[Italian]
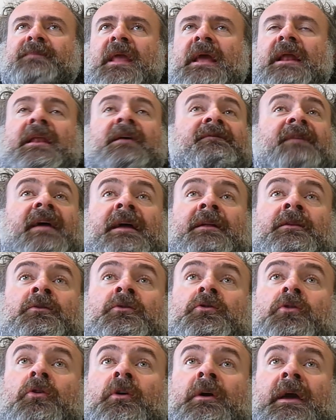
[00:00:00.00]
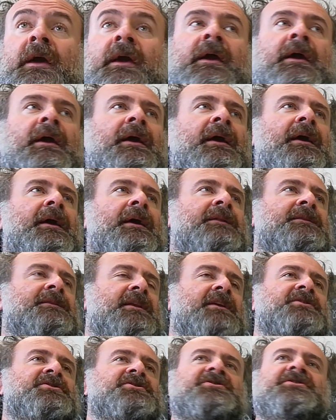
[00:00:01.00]
è l'evento che
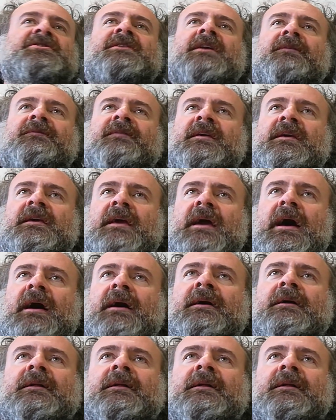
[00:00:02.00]
trascina via